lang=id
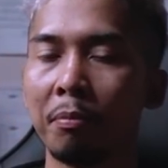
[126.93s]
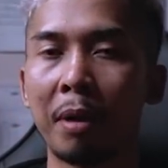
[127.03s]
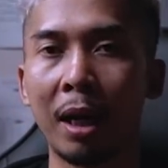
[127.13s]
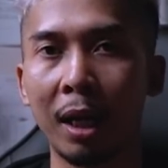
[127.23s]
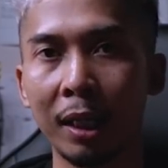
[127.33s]

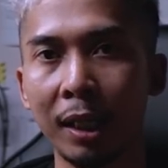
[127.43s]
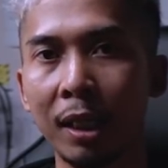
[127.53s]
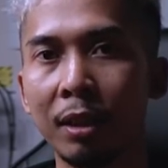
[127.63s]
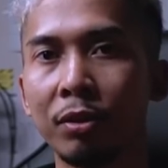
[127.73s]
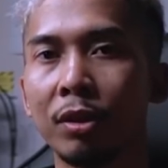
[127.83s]

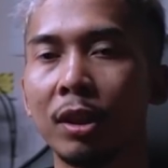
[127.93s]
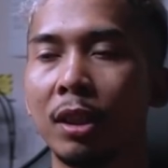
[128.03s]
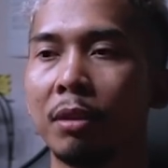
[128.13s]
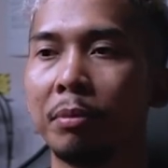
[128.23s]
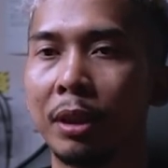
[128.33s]
makanan
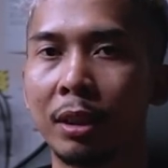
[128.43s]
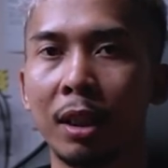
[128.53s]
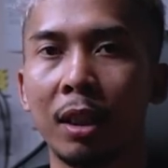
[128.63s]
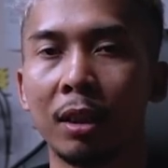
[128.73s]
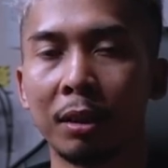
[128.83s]
juga bisa,